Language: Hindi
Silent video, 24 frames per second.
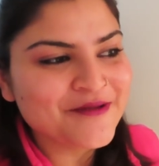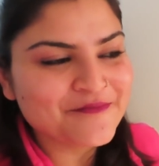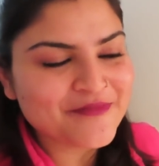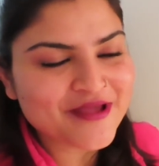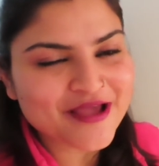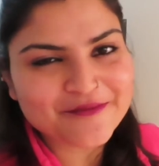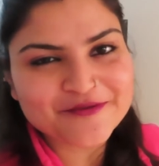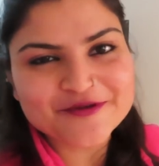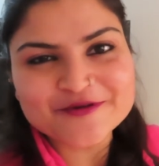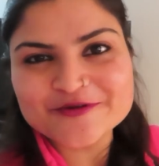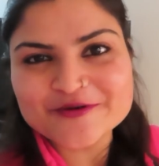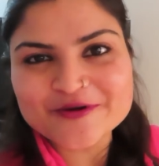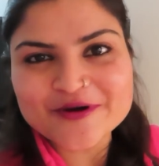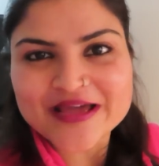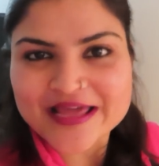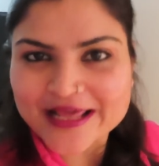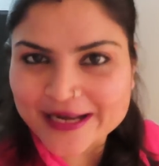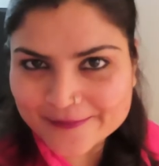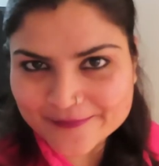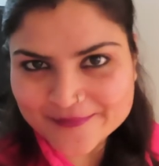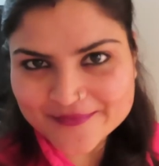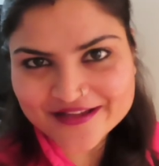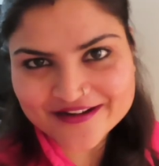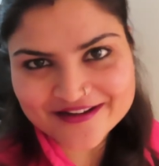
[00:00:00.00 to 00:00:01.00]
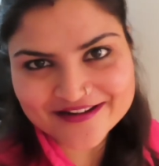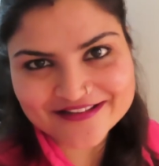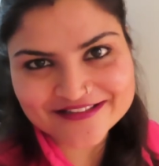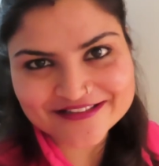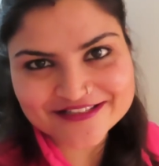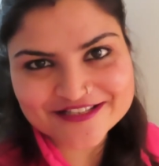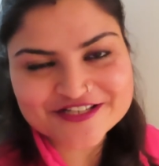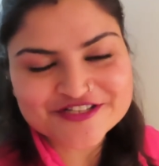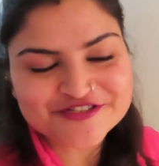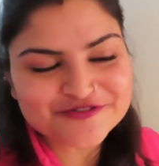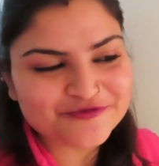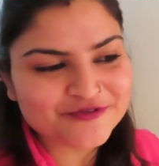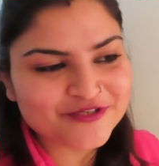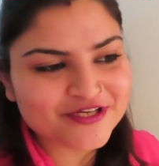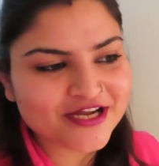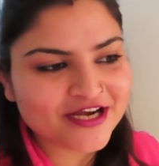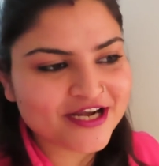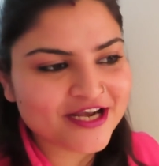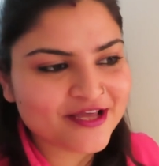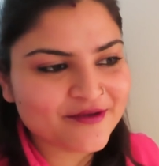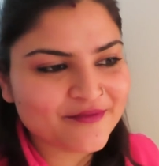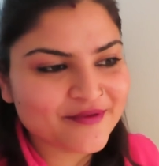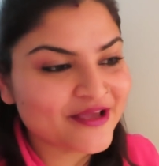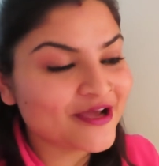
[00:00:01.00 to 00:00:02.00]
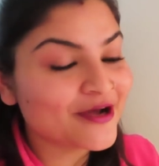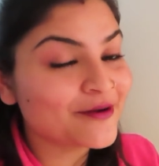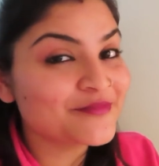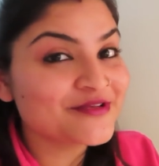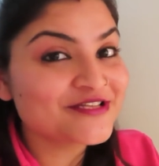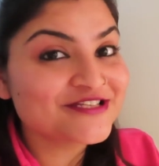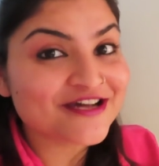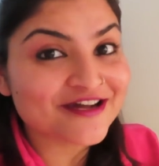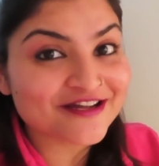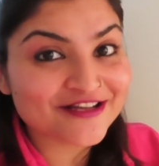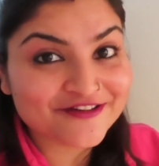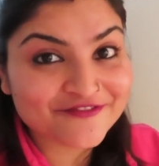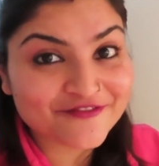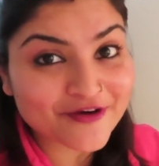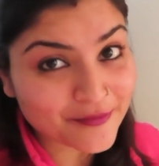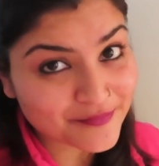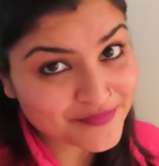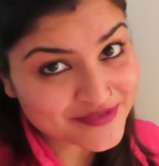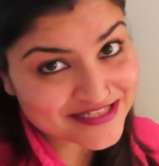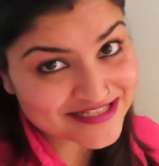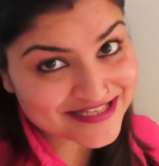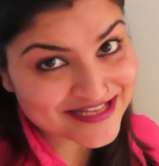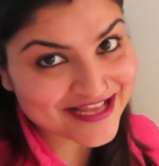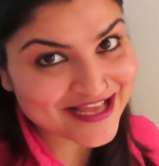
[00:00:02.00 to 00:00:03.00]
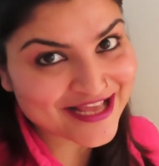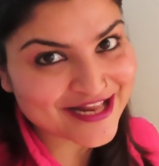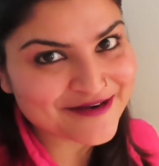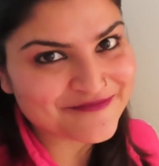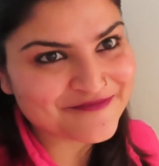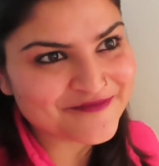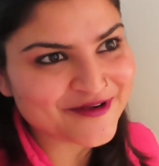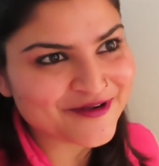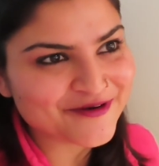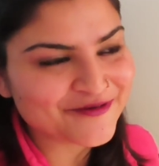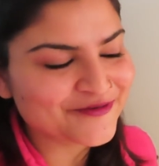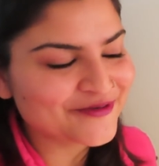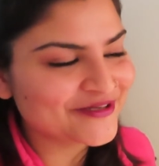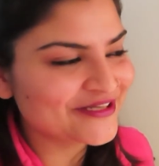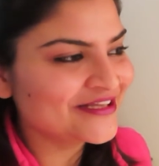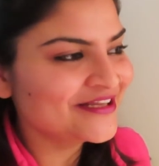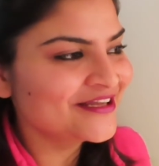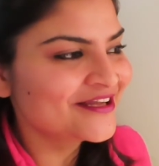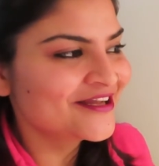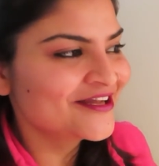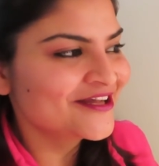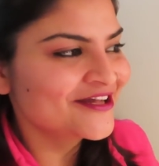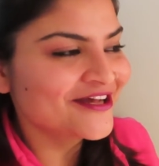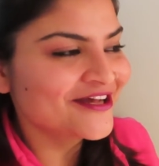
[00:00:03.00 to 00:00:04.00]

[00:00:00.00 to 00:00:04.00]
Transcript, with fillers: मैं अभी उनको हेल्प कर रही थी शूट करने में अभी जाके वापस से हेल्प करूंगी